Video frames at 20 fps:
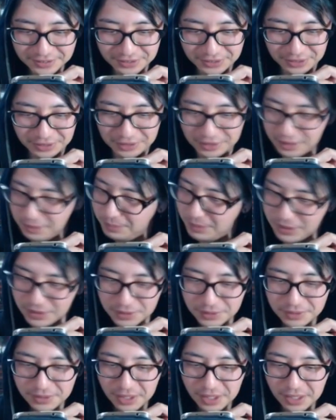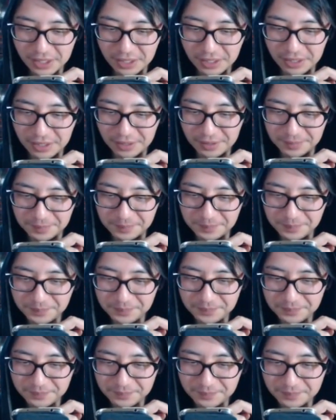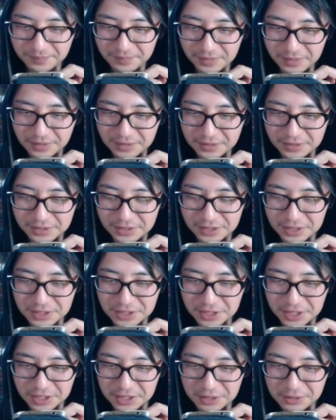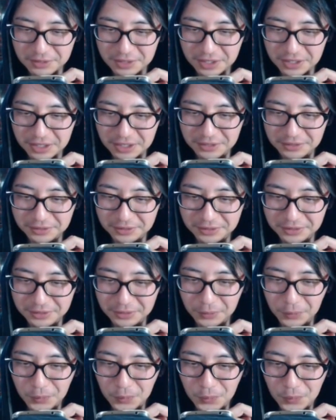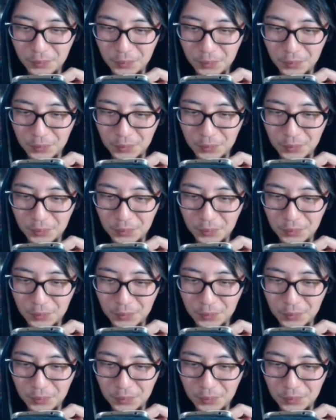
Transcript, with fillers: 素敵なパズルだ。しかし足りるか回復。お